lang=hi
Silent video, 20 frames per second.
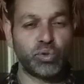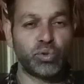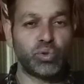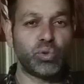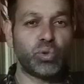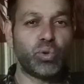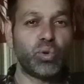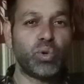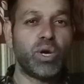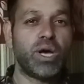
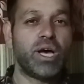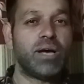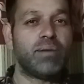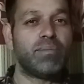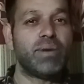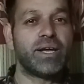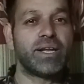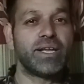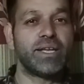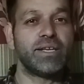तो
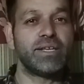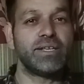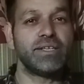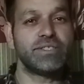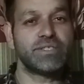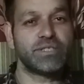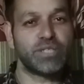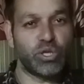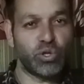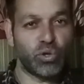हमारे
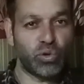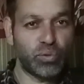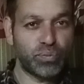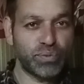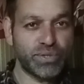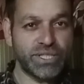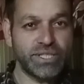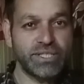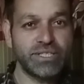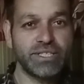इसके
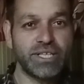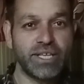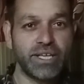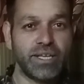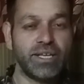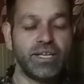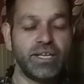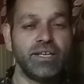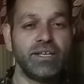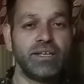ऑप्शंस
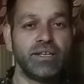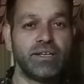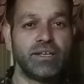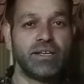है